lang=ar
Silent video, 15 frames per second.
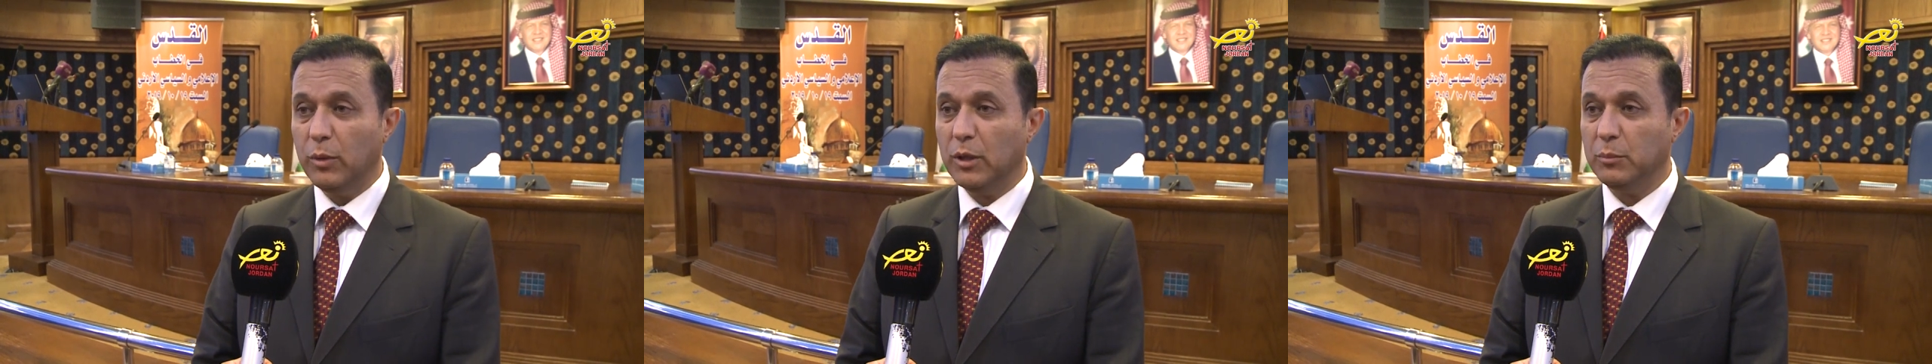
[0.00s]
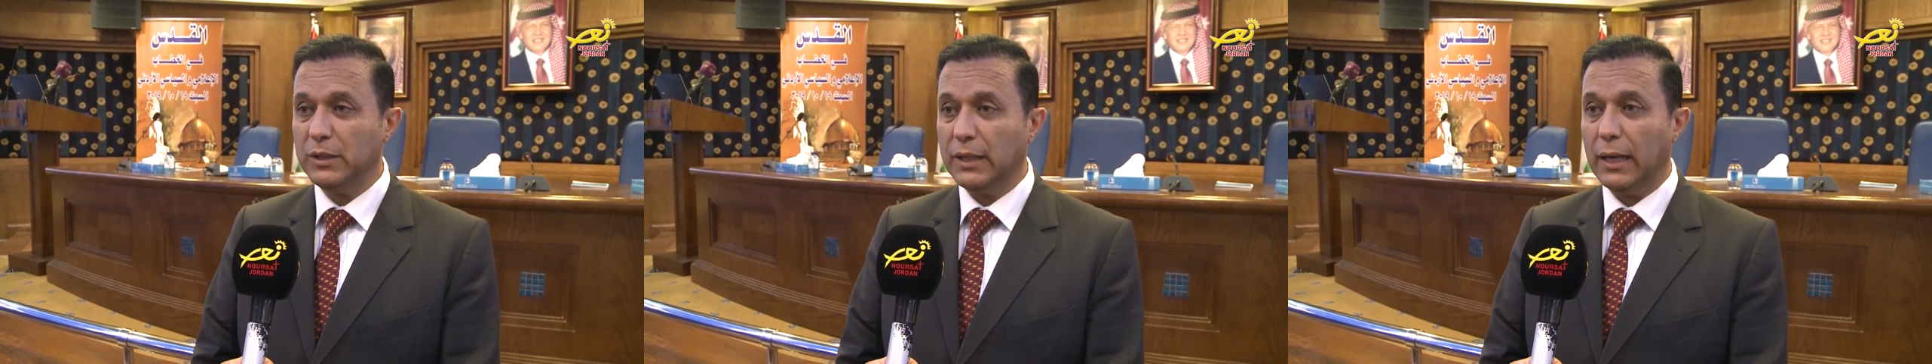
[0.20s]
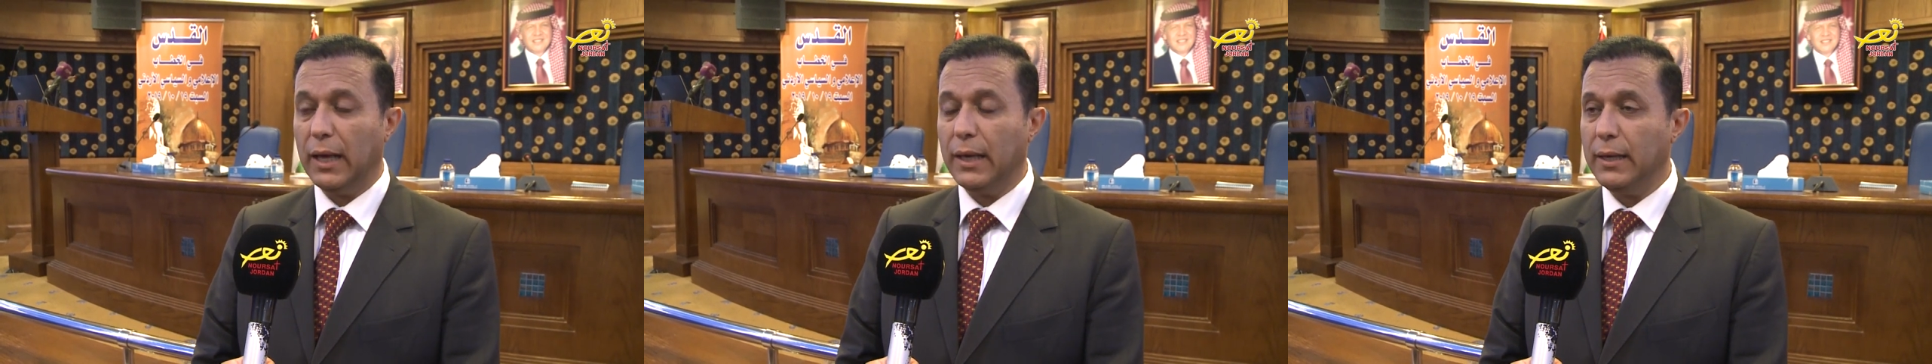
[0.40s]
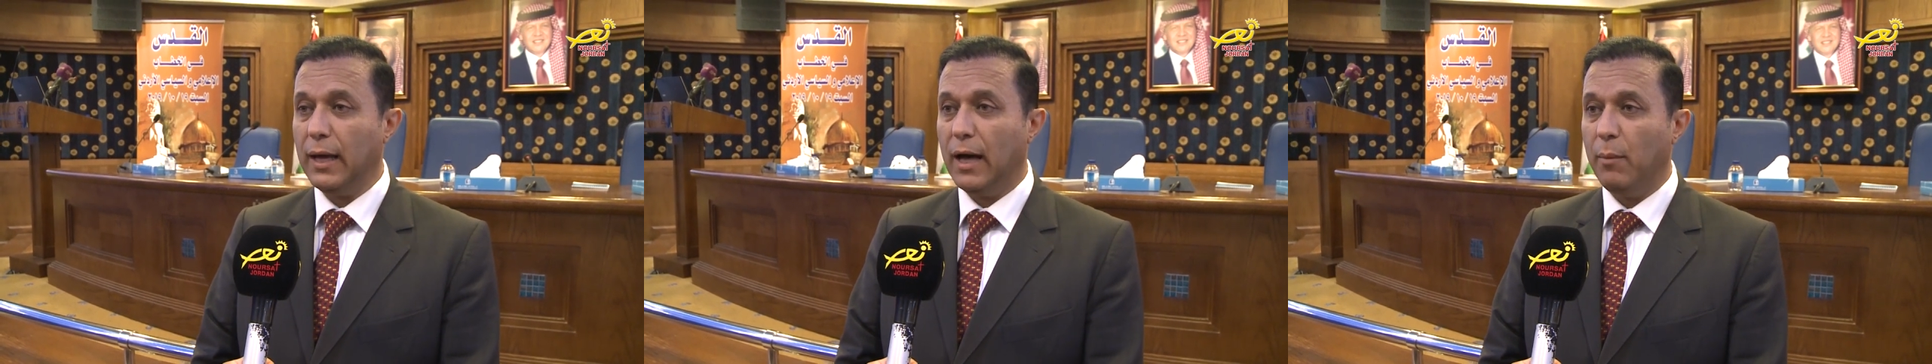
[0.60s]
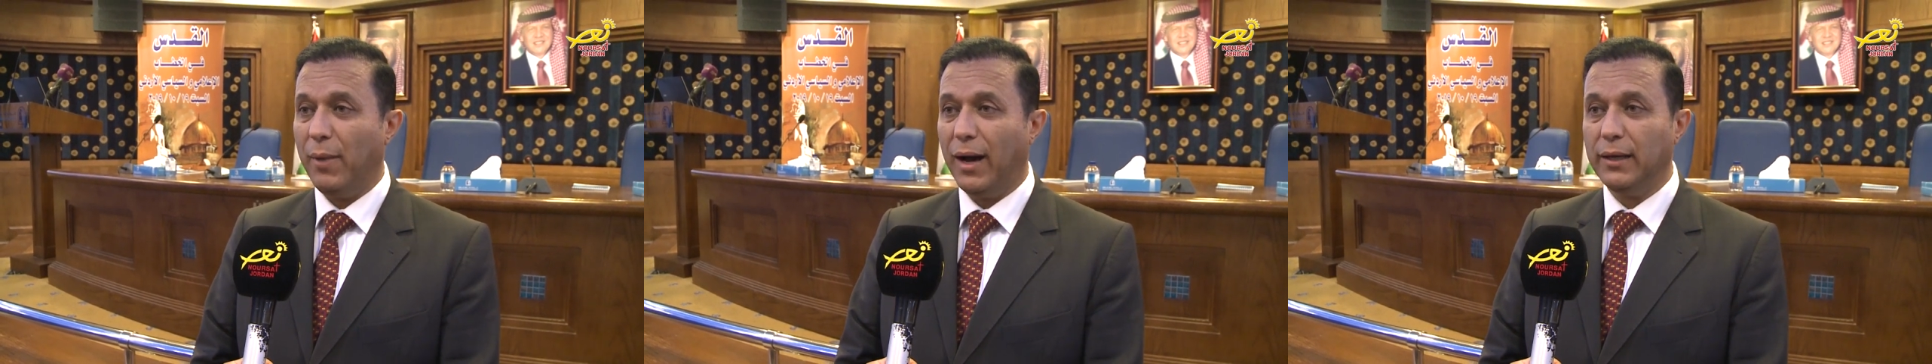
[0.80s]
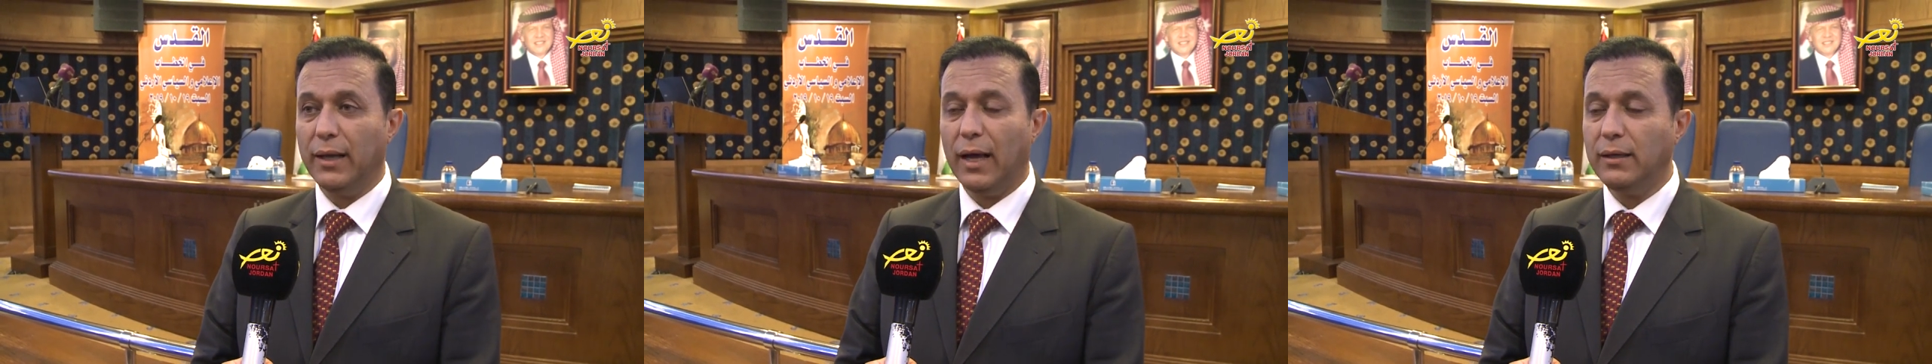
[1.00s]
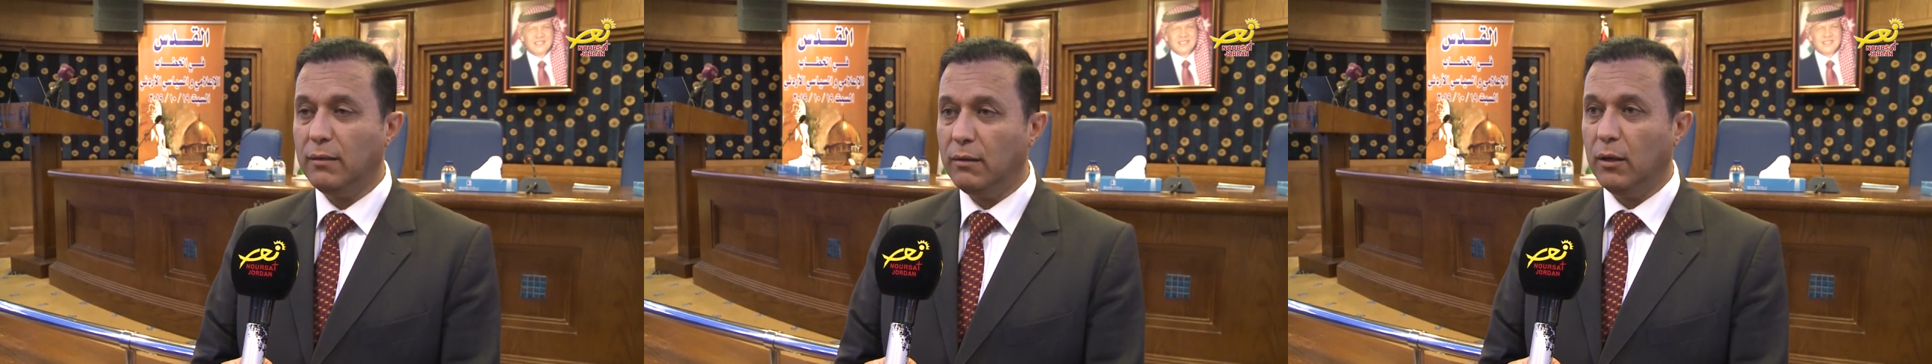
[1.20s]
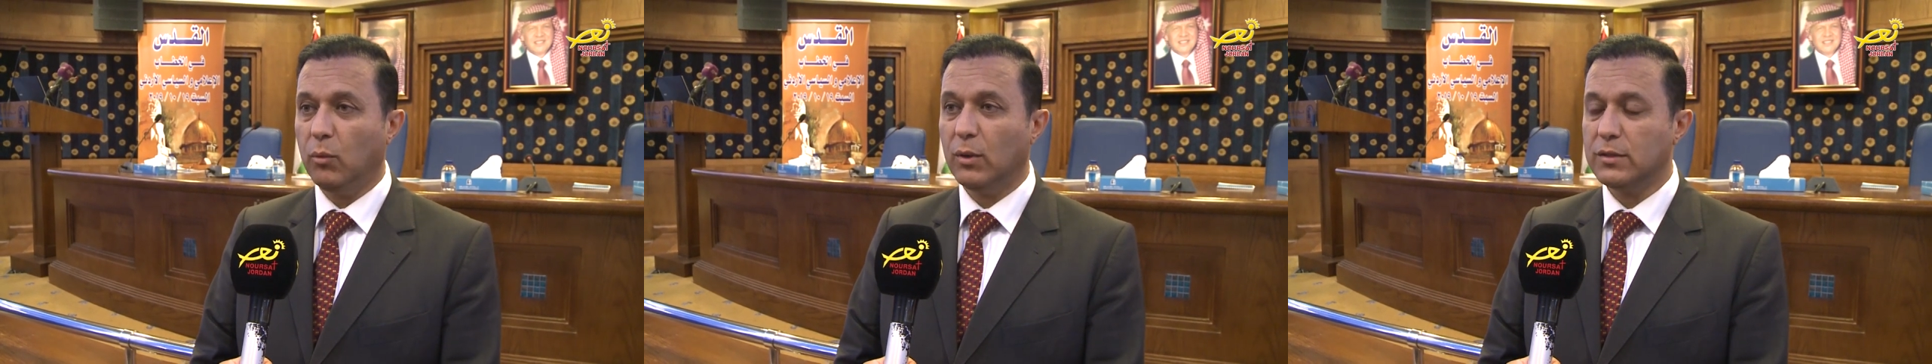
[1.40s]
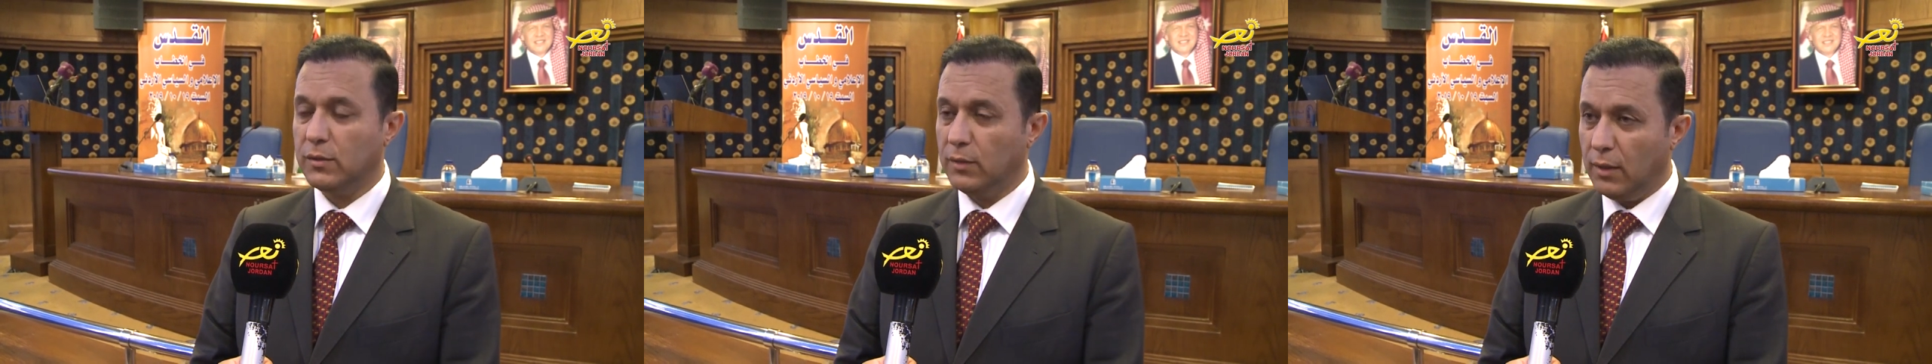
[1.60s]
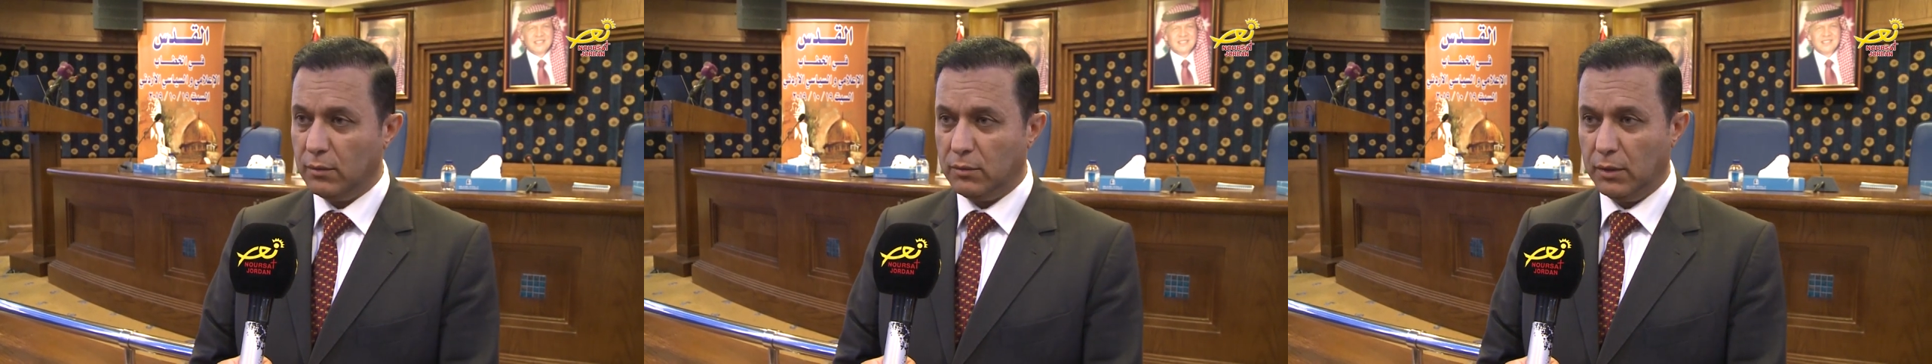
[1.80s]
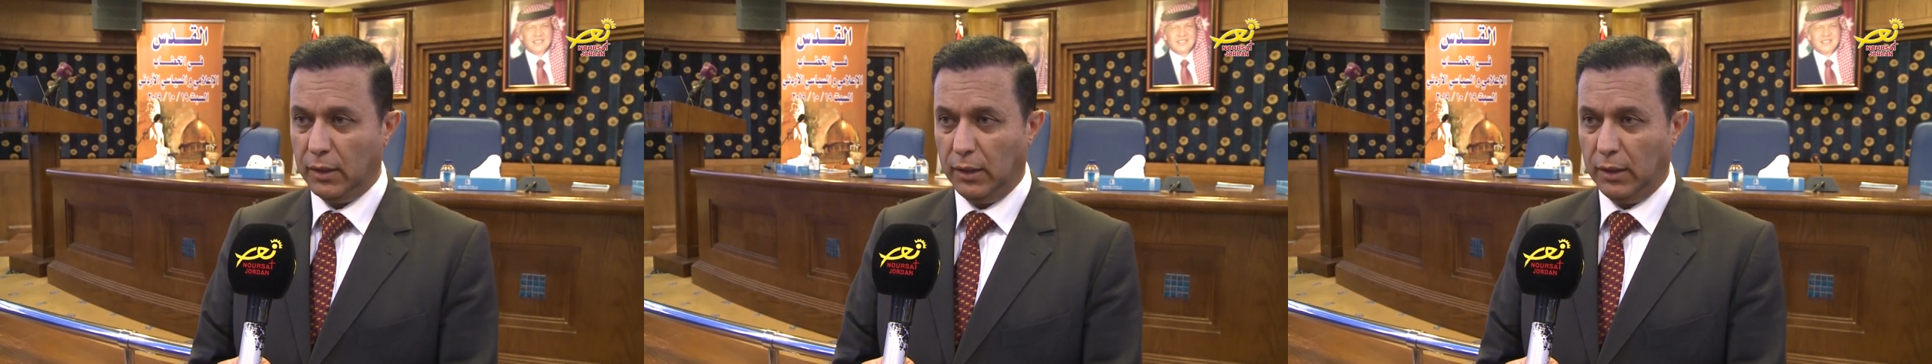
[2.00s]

من الأيام عن أي وسيلة